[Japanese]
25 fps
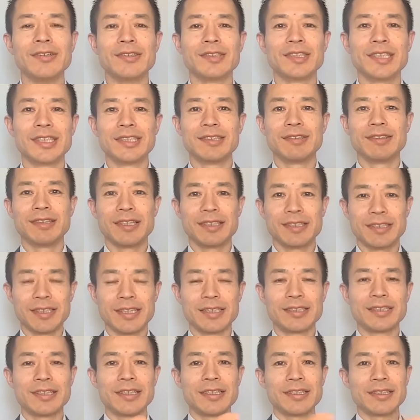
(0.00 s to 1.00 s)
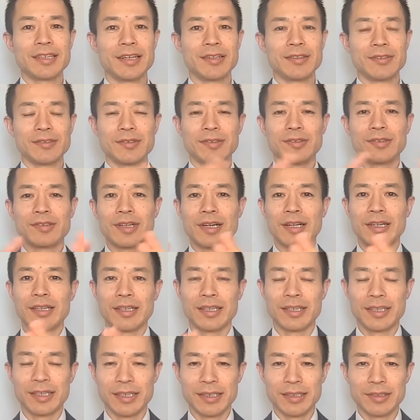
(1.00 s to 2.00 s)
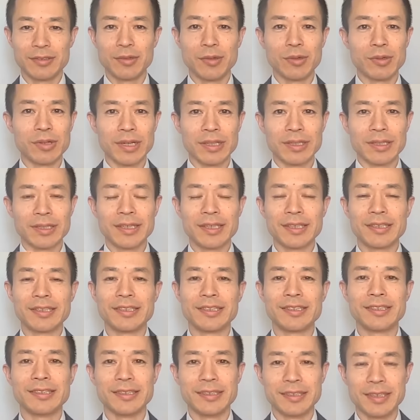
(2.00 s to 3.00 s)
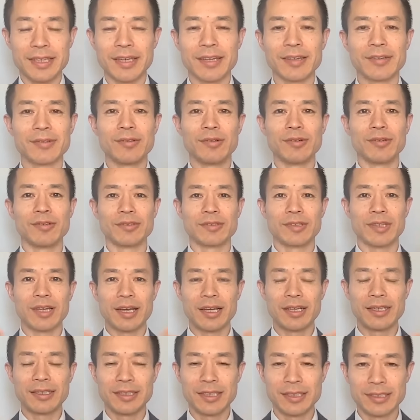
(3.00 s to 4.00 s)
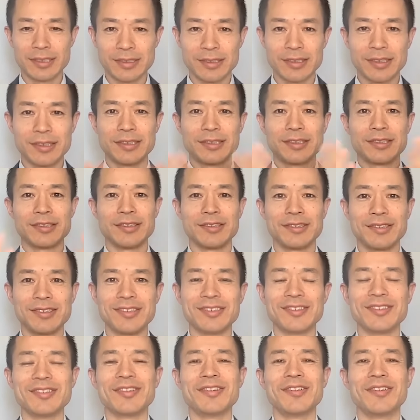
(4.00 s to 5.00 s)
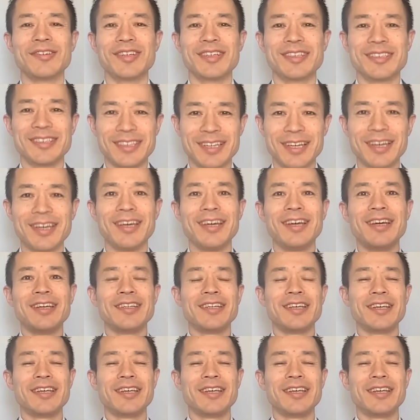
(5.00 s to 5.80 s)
本日はですね、前回の動画に引き続いて、大切にするっていうところですね。